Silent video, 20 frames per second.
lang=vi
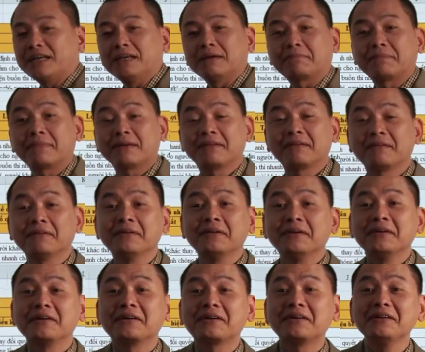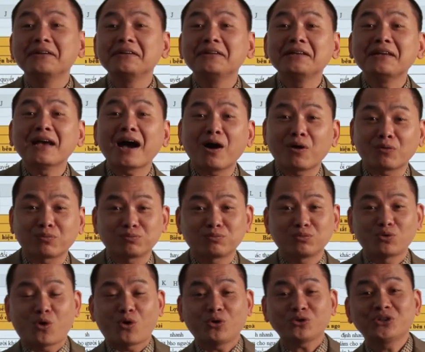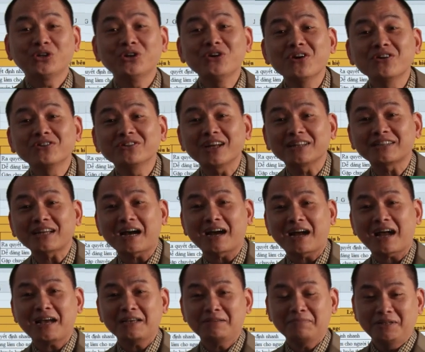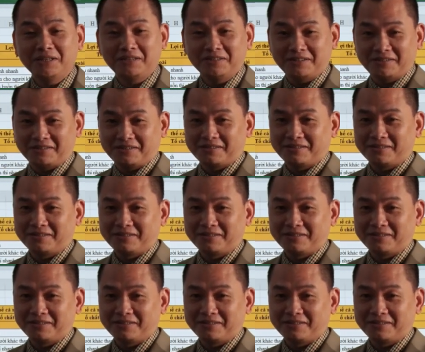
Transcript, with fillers: nghiệp khi đi học, nó thường là thằng hay bị gì?